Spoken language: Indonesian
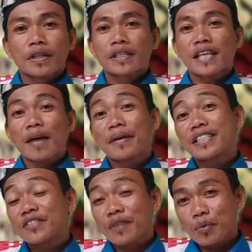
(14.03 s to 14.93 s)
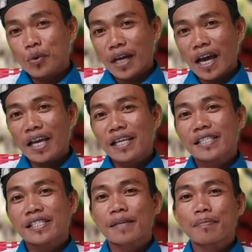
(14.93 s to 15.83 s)
Sahabat siswa Buddha,
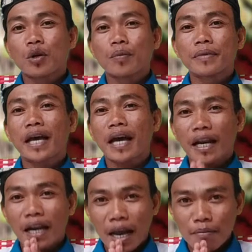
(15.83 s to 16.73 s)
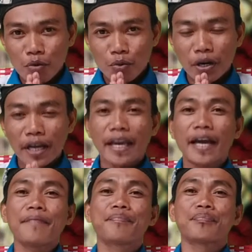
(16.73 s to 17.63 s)
sebelumnya Namo
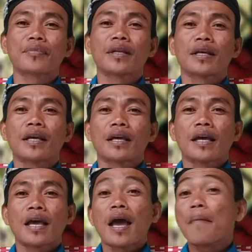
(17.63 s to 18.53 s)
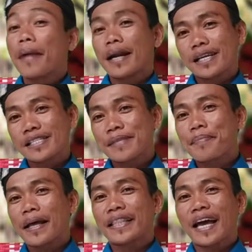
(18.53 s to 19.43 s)
Buddhaya. Pada
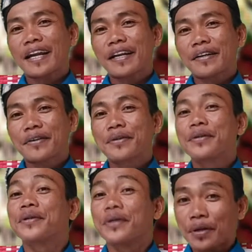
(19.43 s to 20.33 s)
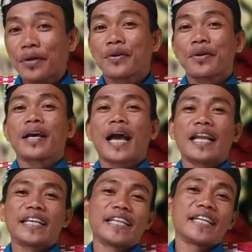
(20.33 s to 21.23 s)
kesempatan
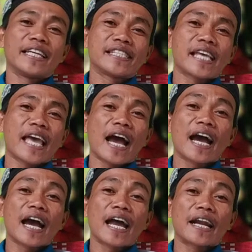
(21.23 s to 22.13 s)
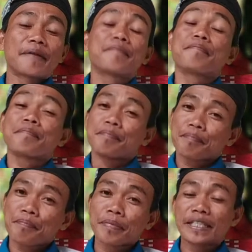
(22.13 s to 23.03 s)
kali ini saya akan
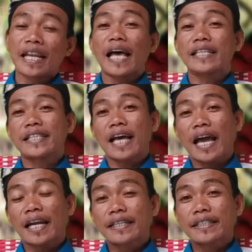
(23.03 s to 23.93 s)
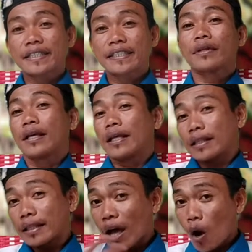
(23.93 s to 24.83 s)
menjelaskan
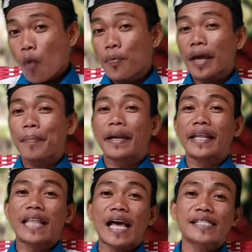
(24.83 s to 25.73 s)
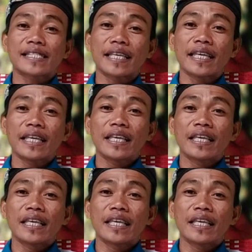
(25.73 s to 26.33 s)
tentang objek meditasi